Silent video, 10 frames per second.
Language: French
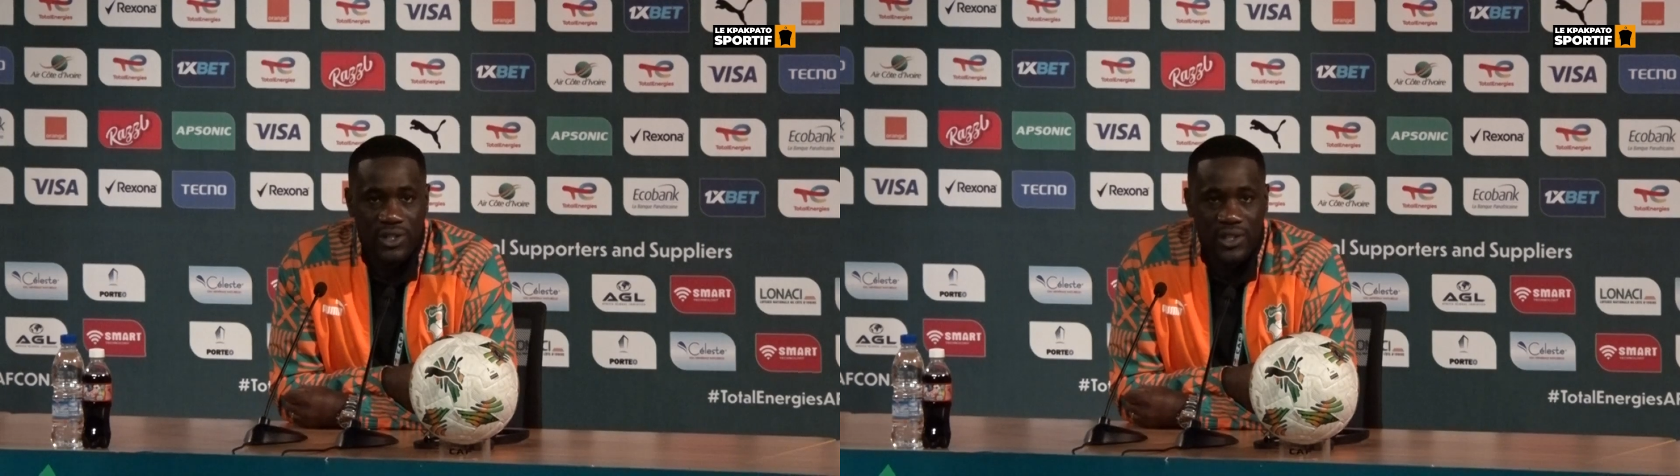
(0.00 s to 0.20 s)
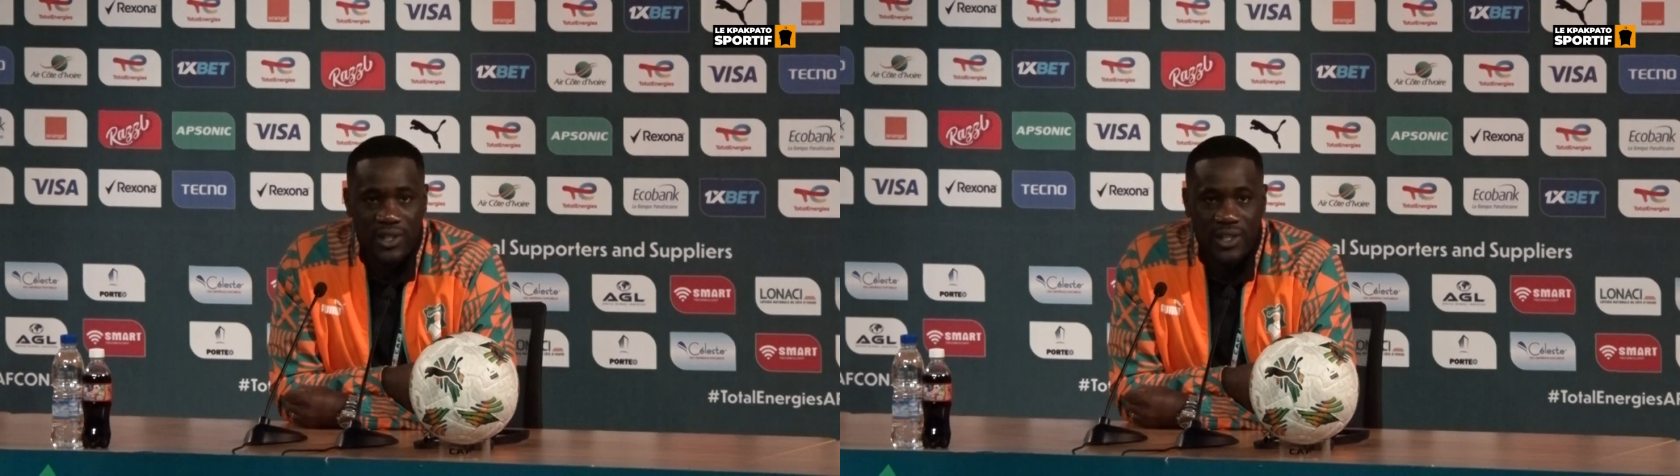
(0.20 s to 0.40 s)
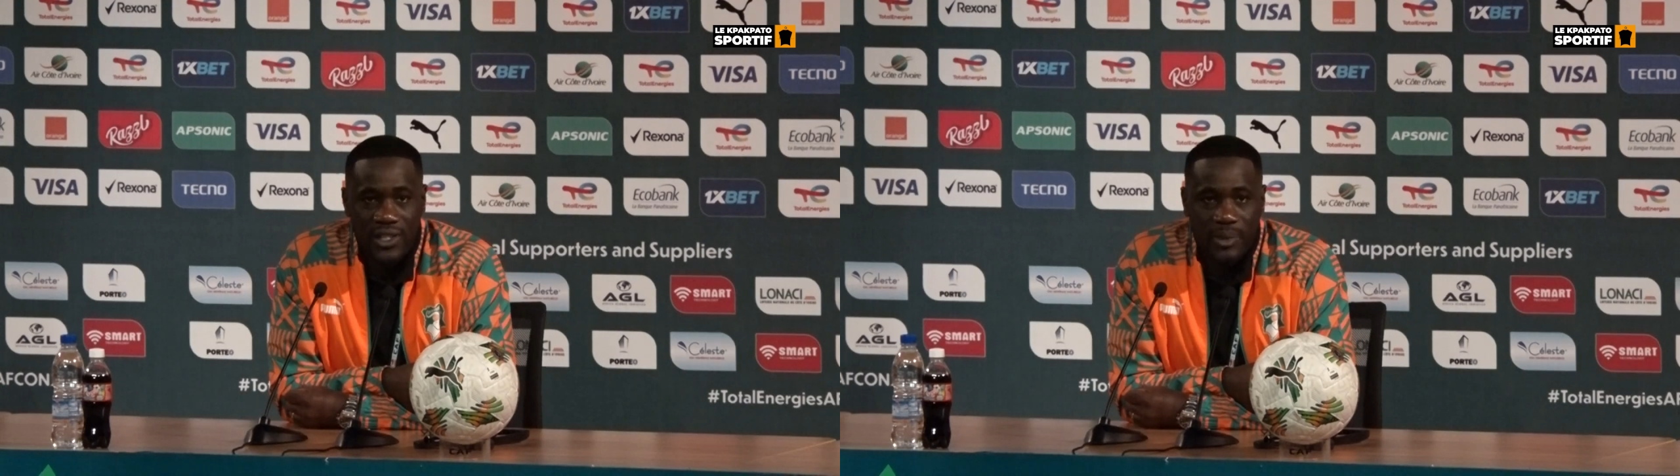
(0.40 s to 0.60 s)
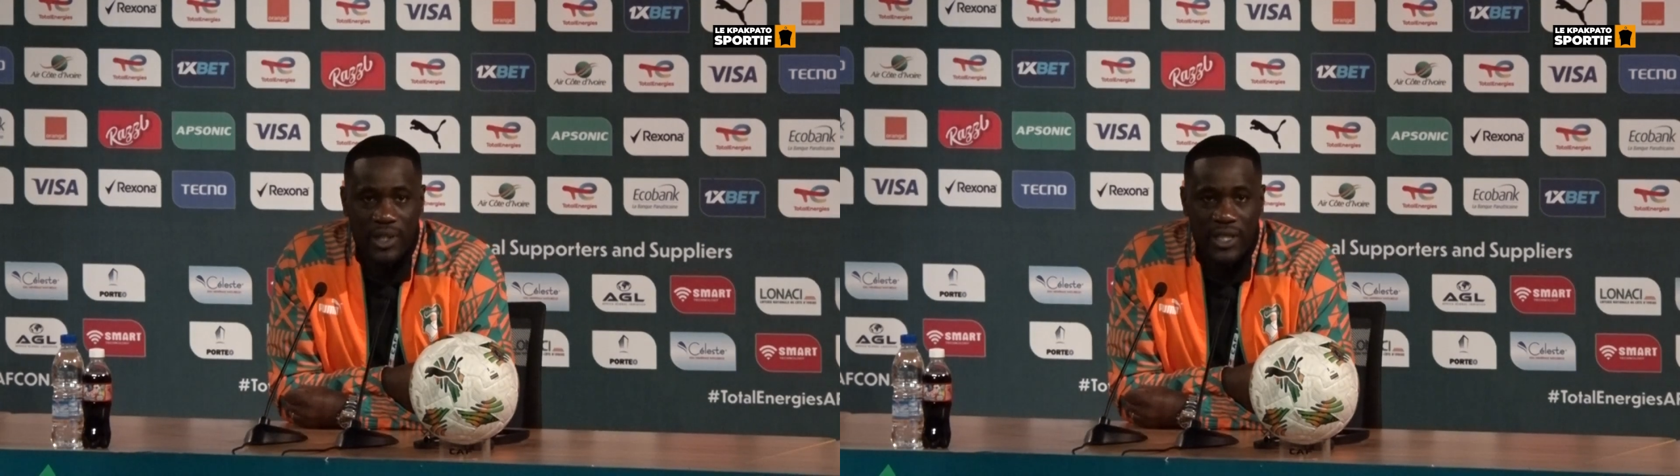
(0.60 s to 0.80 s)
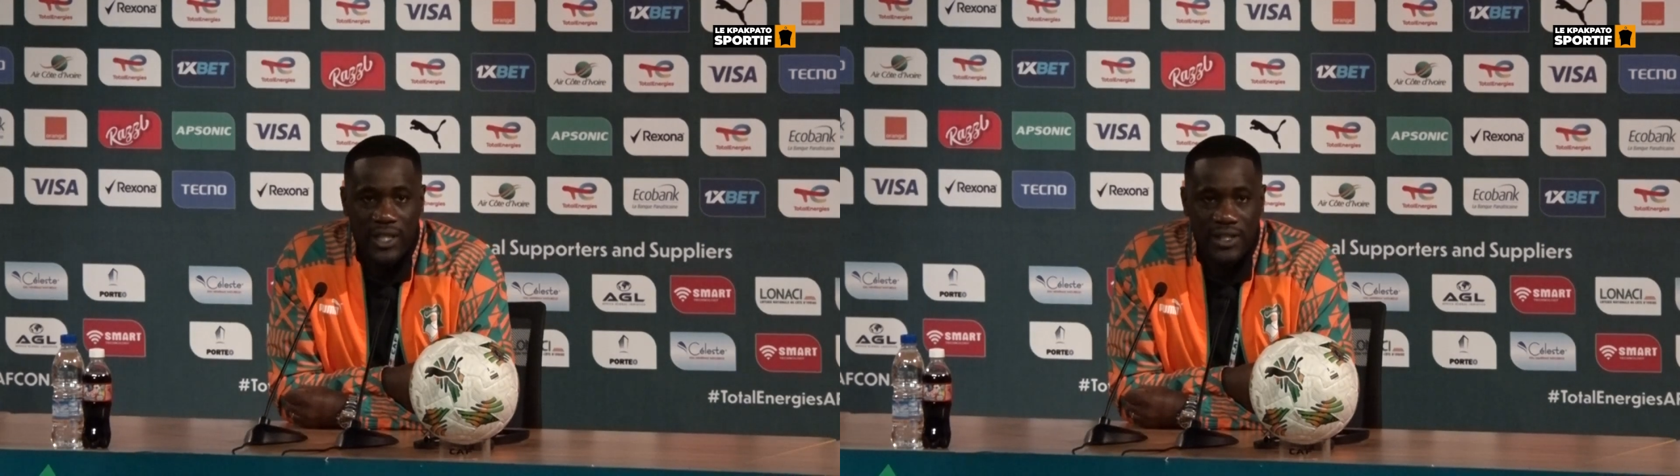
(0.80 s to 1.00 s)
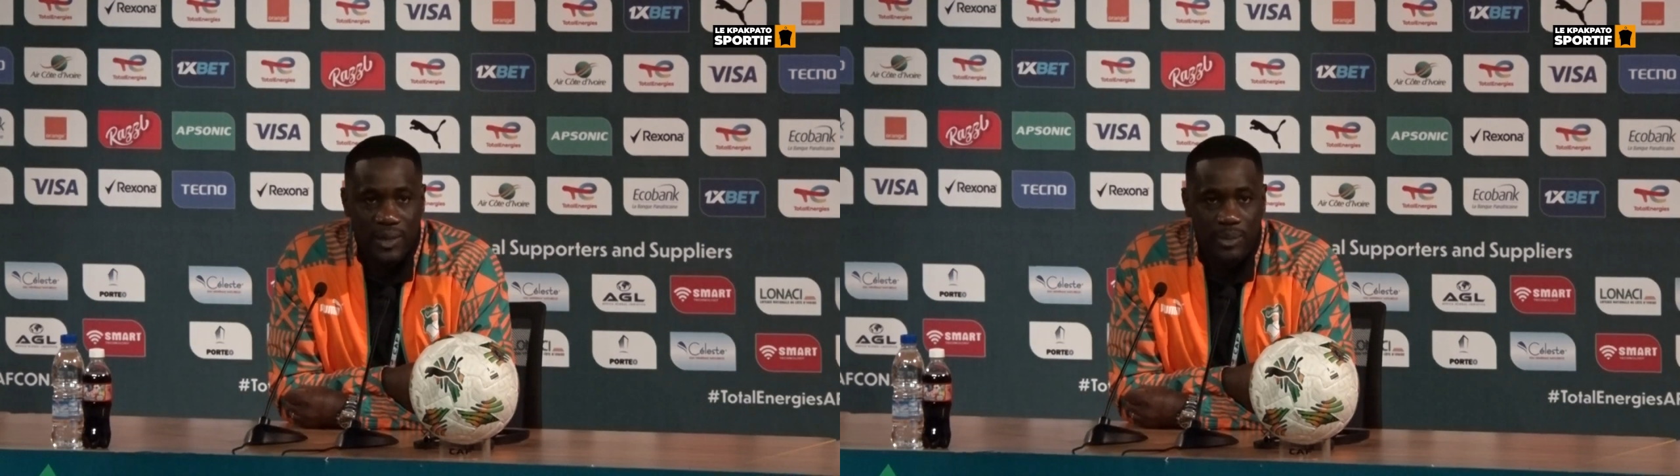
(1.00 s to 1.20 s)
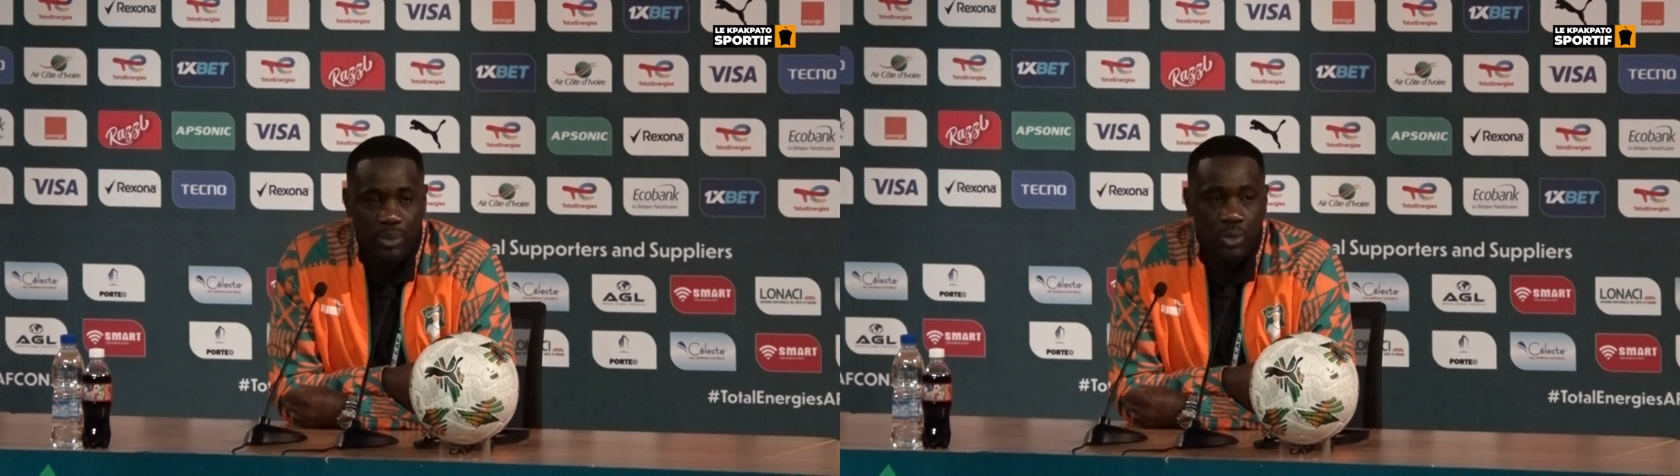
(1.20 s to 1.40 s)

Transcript: dans cet état d'esprit-là, c'est